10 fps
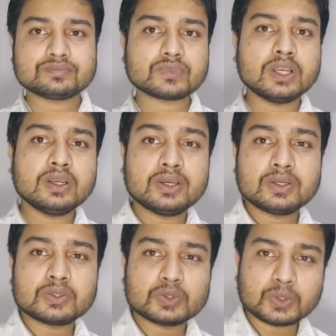
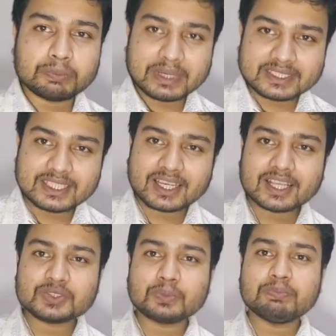डॉक्यूमेंट में जैसे कि वोटर
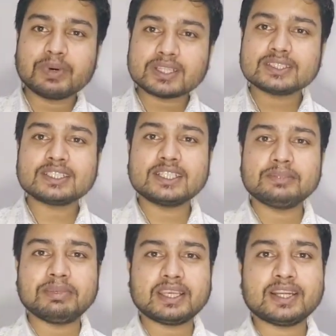आईडी कार्ड होगा
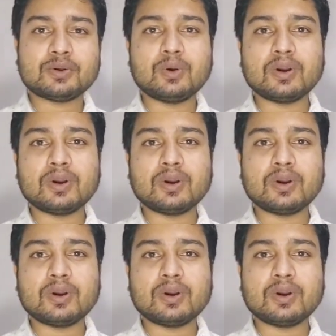पासपोर्ट होगा